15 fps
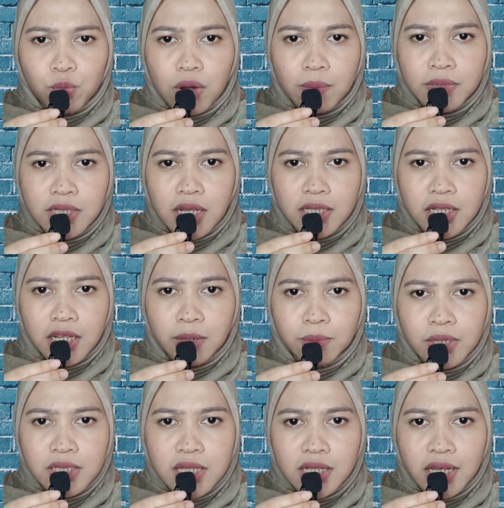berubah menjadi
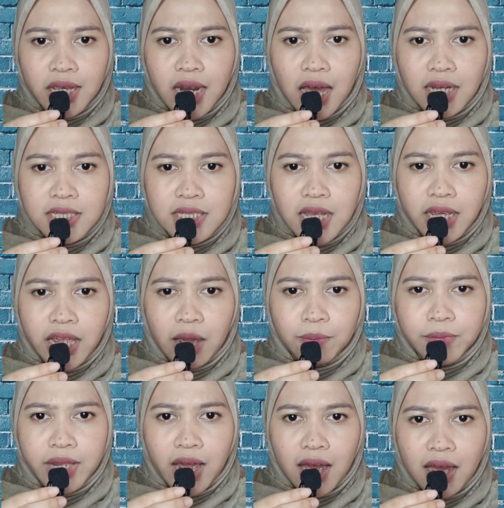iblis dan kehilangan
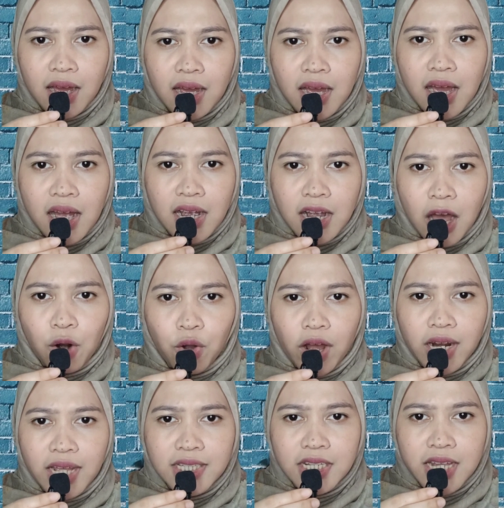sayapnya. Kalau
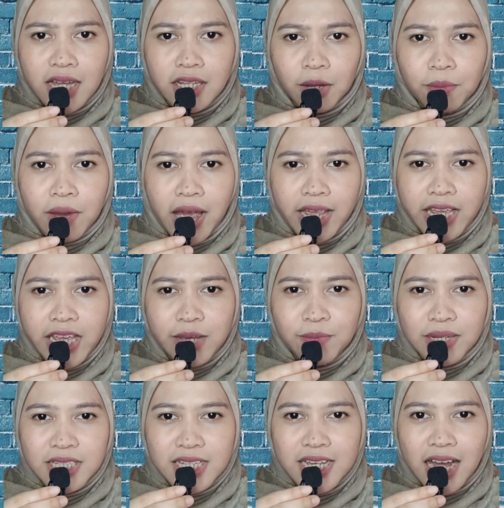kalian jadi anak baik,
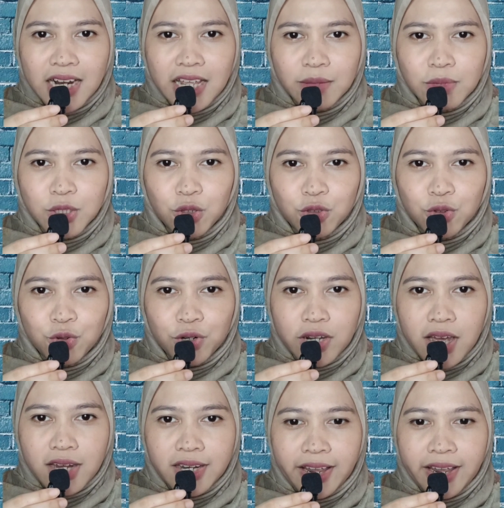pasti kalian masuk surga